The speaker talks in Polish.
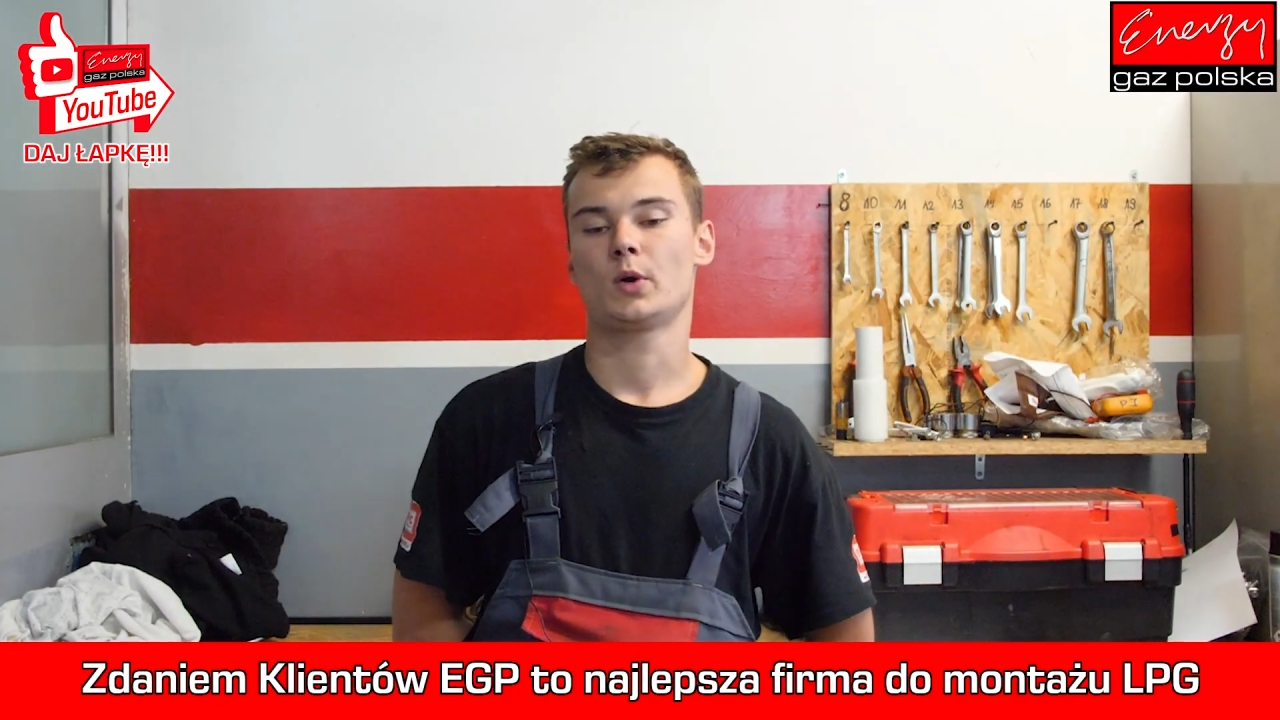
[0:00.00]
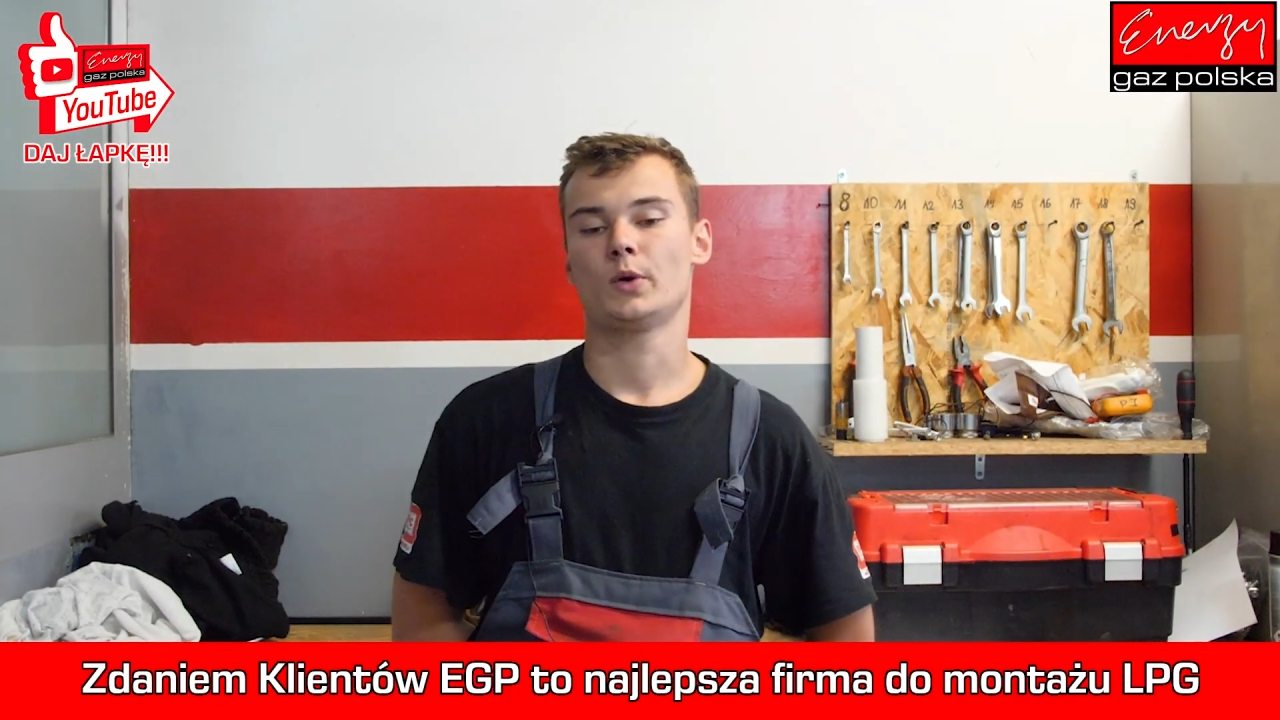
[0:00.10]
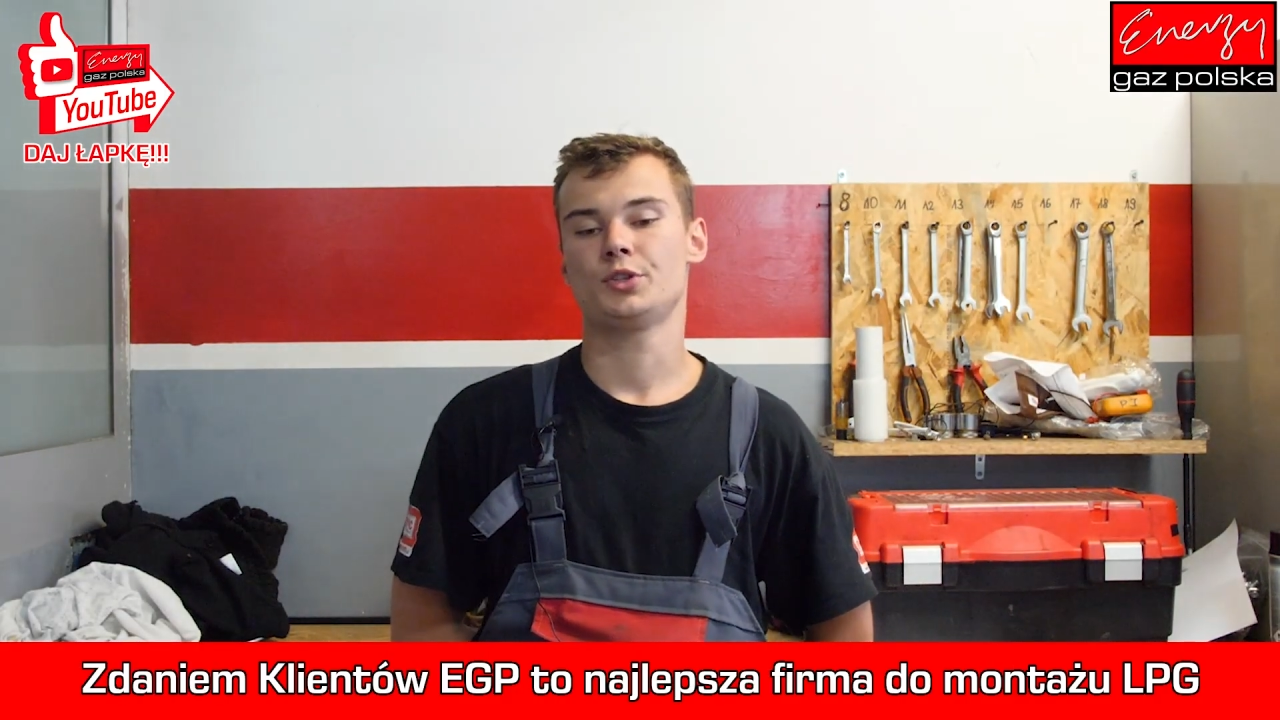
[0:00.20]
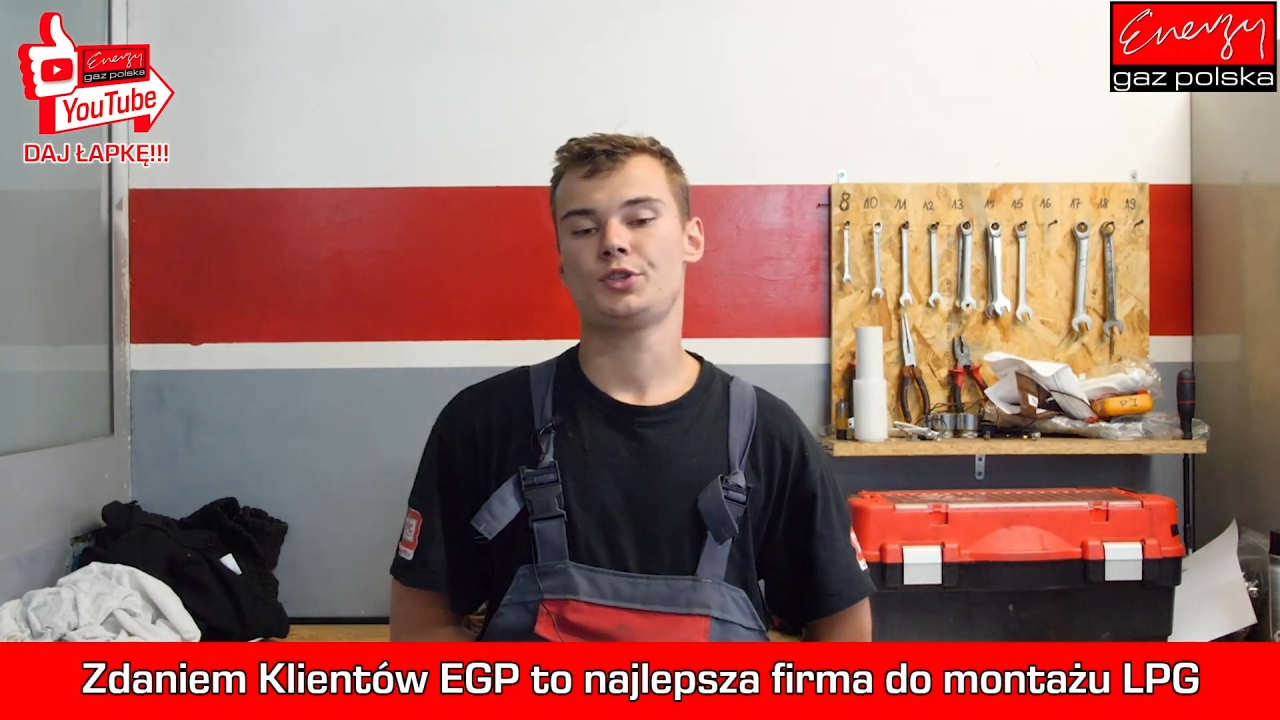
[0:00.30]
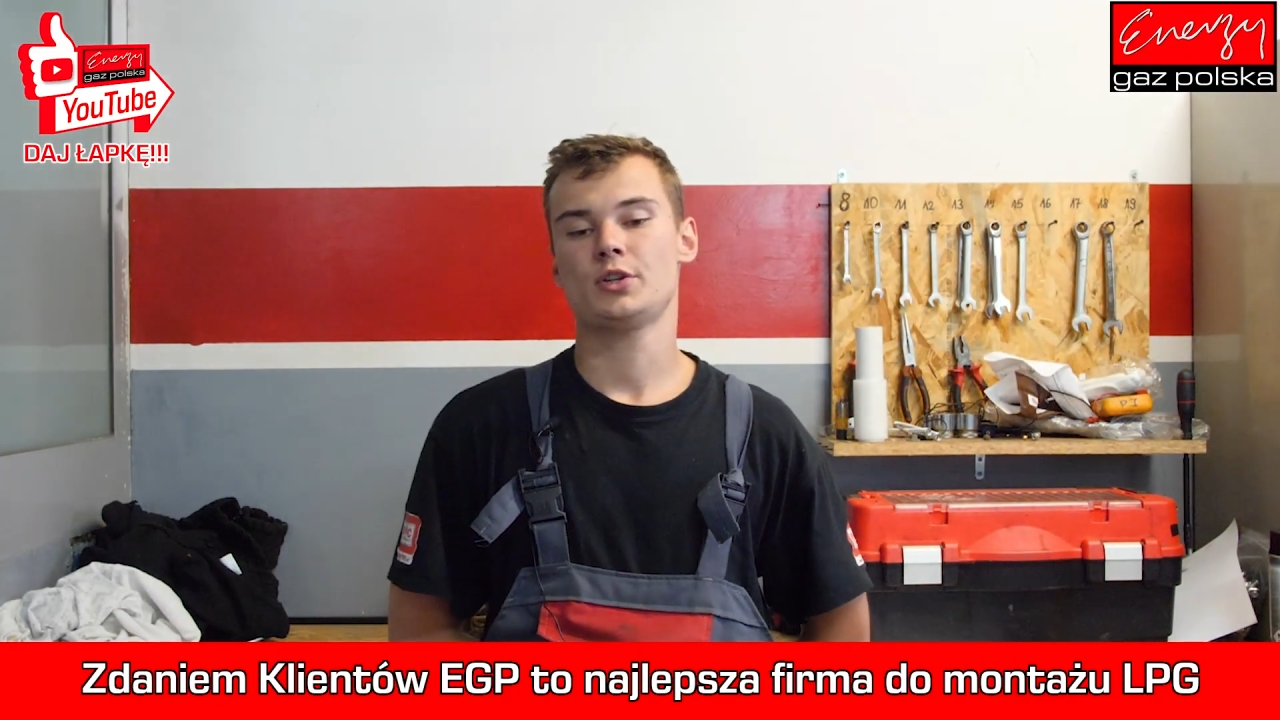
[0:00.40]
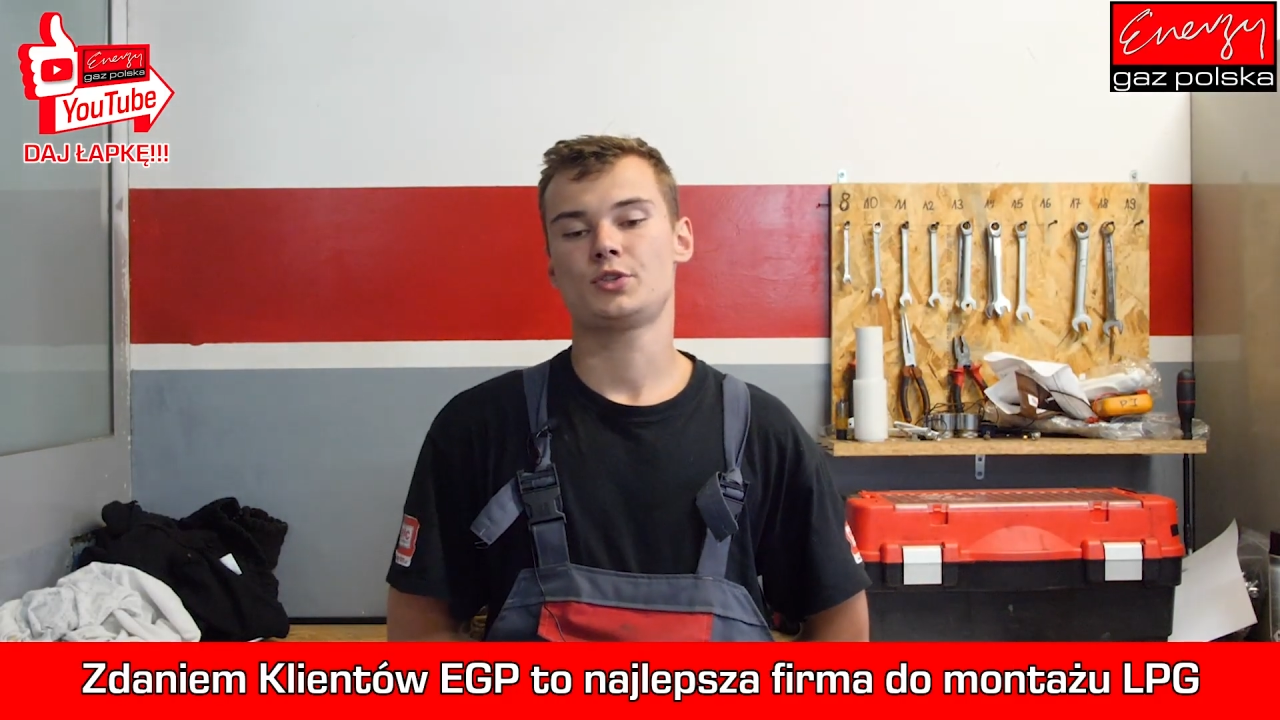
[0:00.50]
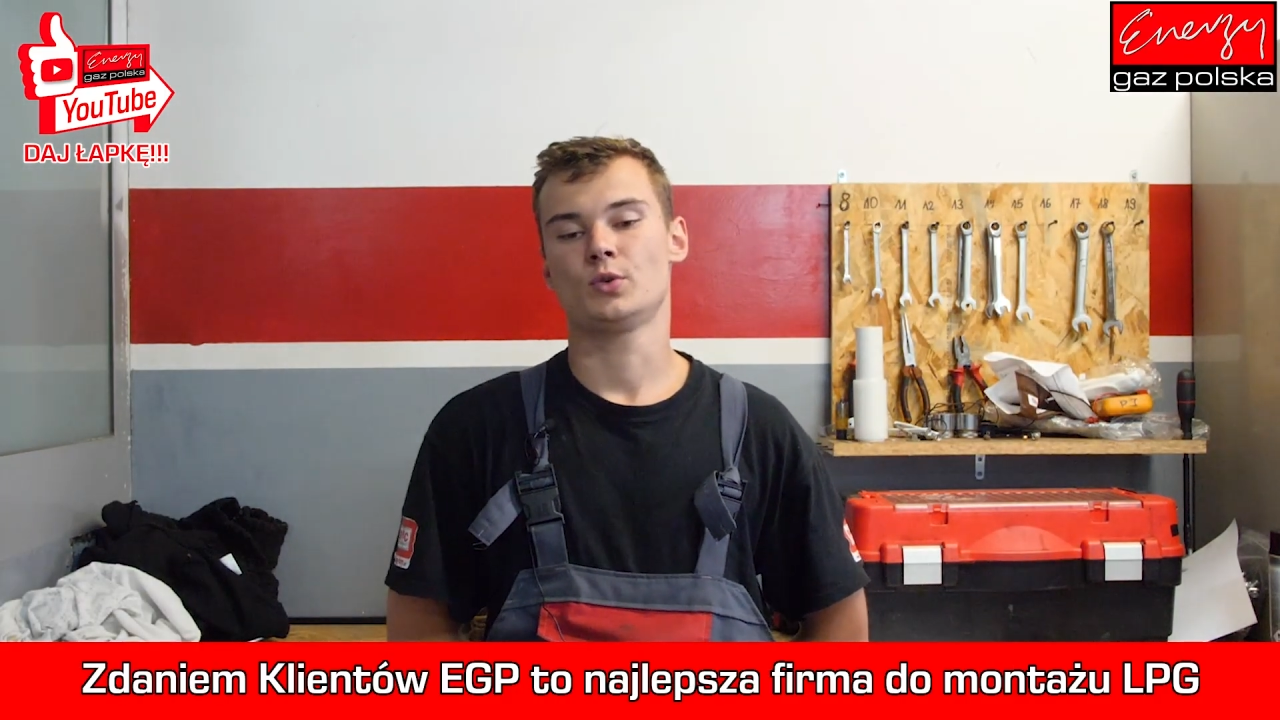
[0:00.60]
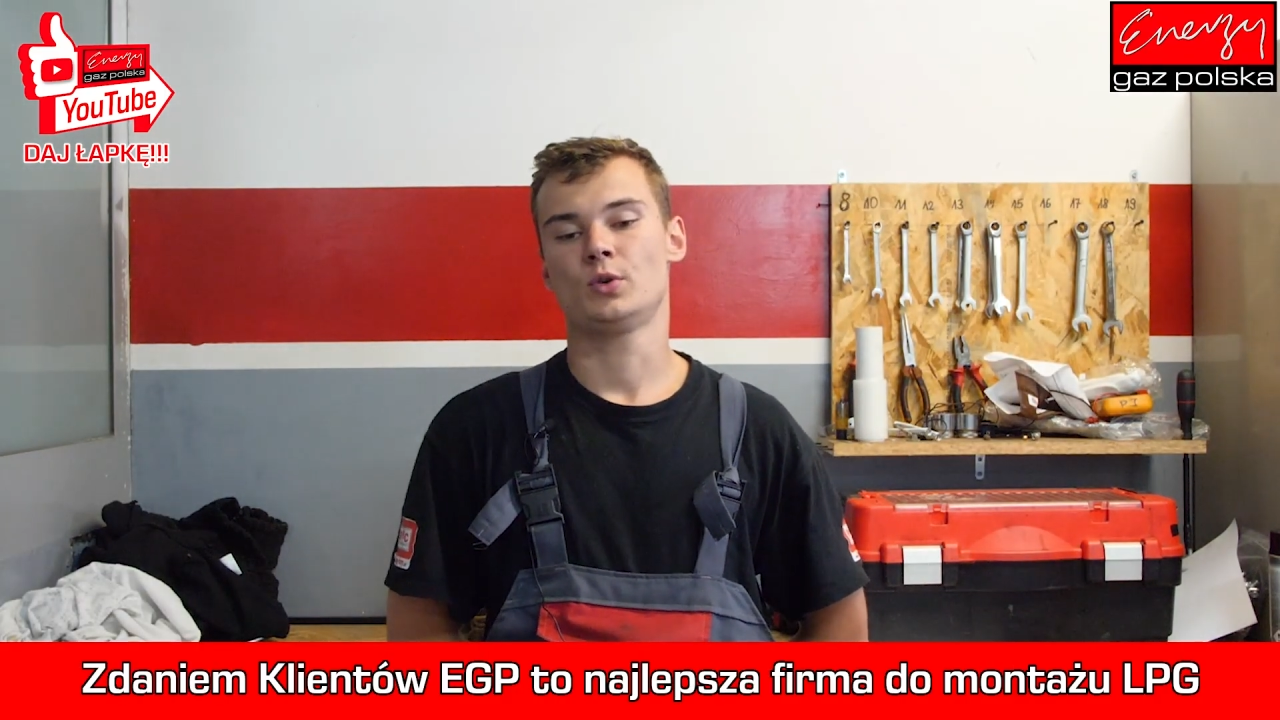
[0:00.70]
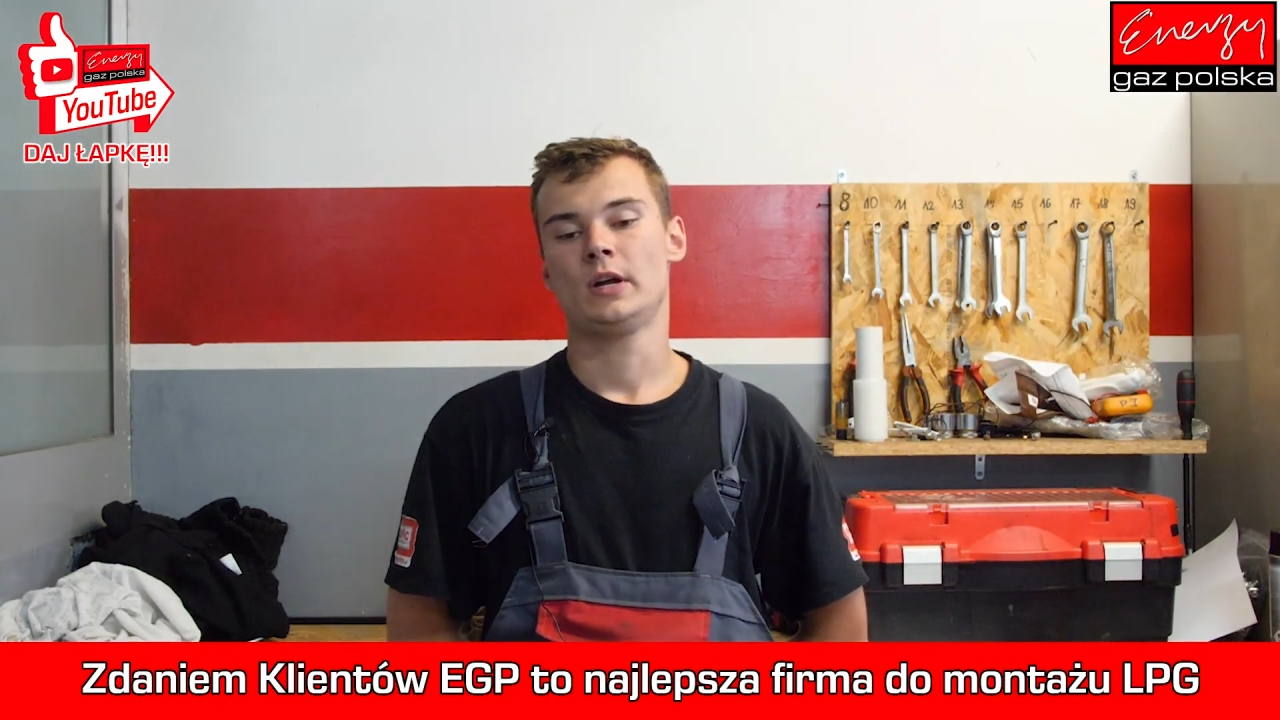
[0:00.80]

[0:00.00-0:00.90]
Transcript: około 10,